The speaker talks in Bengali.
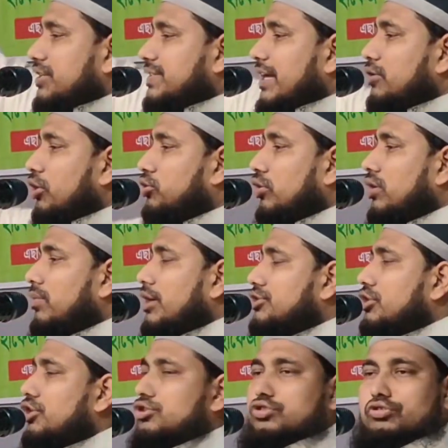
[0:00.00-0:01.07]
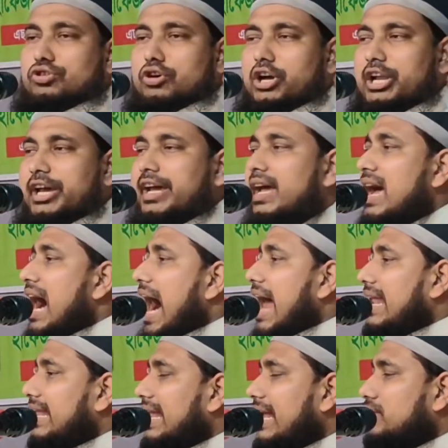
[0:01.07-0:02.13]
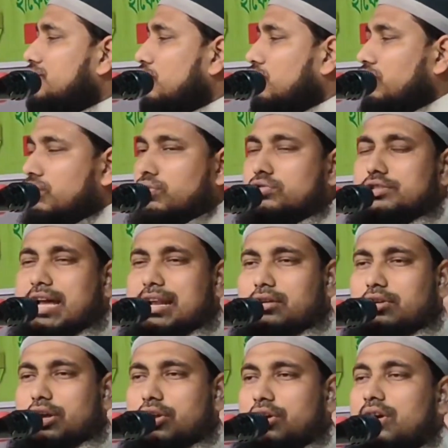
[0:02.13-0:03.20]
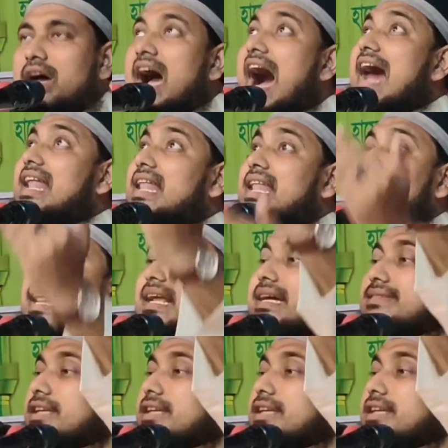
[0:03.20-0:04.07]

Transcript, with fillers: বলতেছে নতুন বছর শুরু হলে আল্লাহর শুকুর গুজার করো আল্লাহর